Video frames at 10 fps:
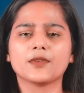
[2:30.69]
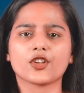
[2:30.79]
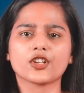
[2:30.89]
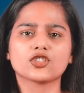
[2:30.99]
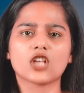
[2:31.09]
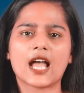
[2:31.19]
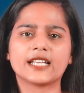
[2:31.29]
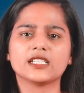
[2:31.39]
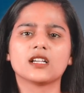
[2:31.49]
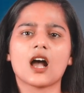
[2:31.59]
मेरिट्स
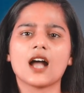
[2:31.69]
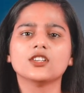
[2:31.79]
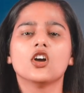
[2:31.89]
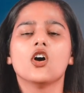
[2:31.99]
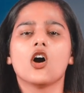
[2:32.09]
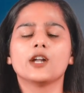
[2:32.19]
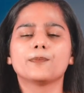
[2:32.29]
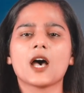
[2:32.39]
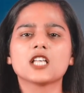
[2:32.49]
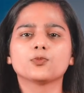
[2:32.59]
आईडी कार्ड और
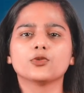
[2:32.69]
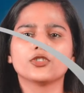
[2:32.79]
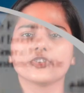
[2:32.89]
पासपोर्ट